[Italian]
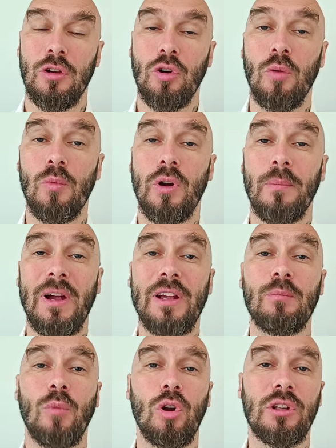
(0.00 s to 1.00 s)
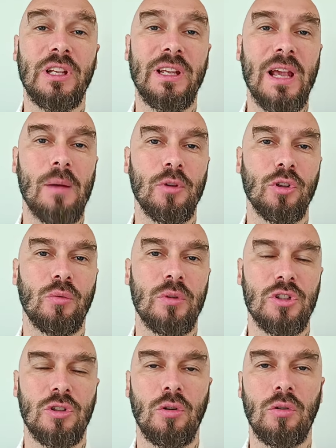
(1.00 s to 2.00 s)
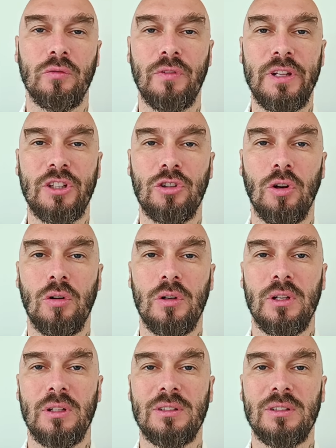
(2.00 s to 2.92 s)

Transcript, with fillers: come ormai in molti chiamano questo conflitto